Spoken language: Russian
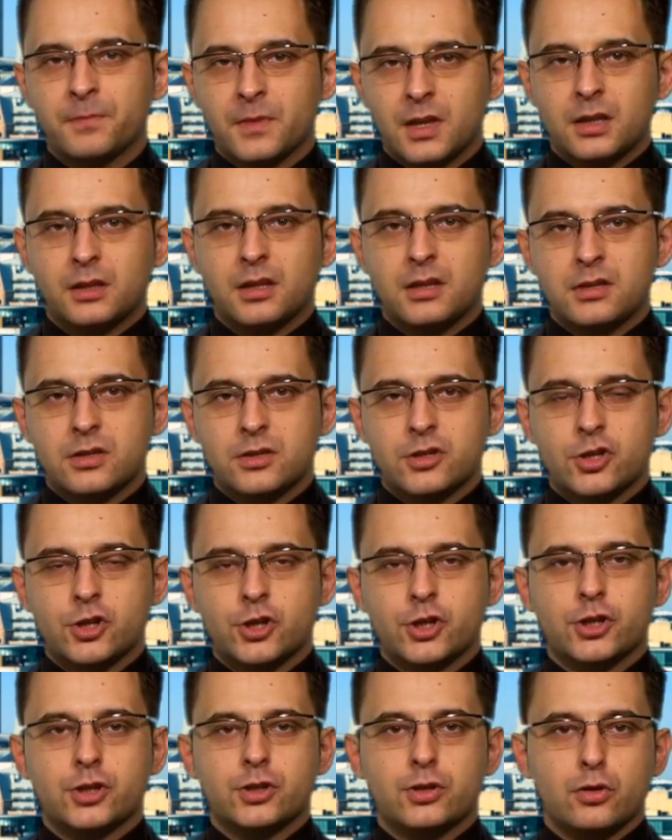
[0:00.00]
и
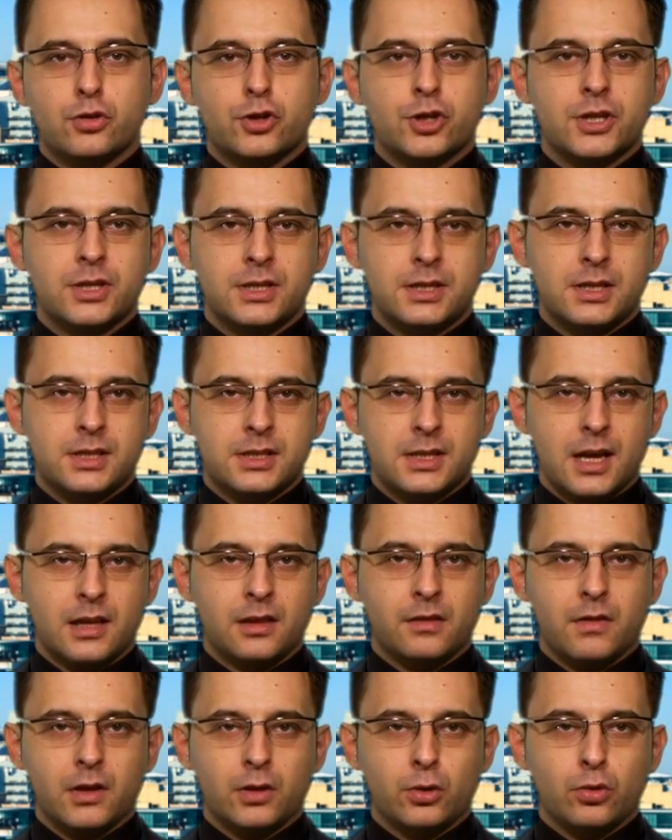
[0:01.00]

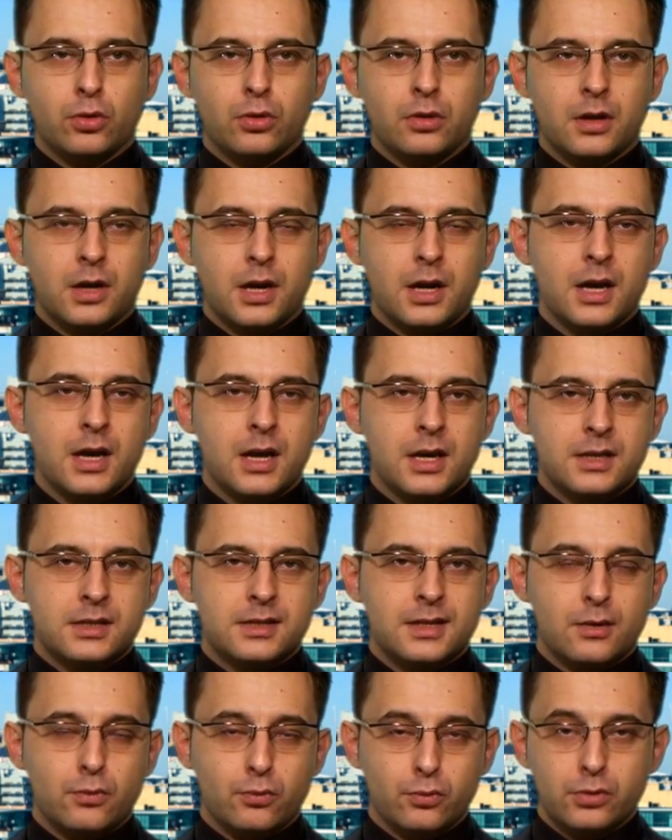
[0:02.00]
1662 доллара
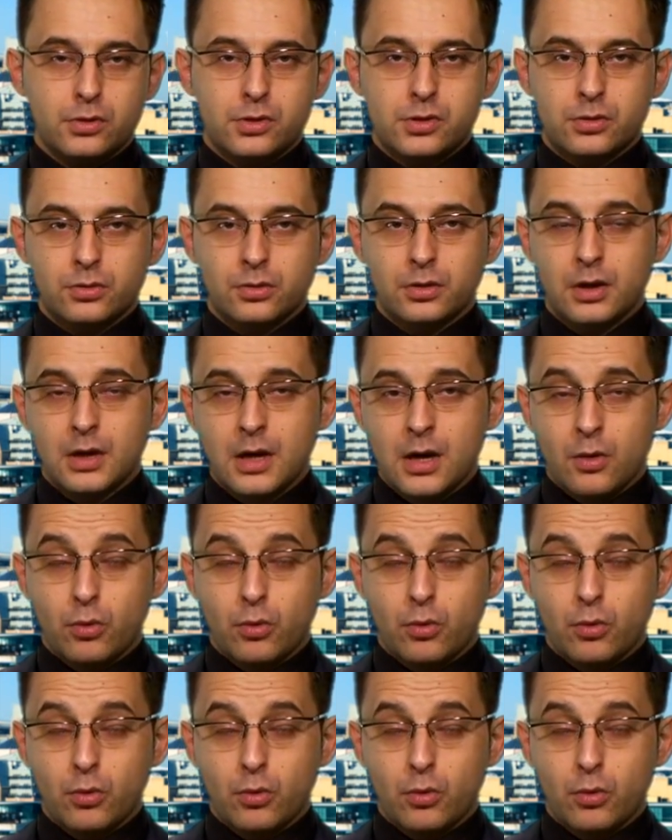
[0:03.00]
за унцию.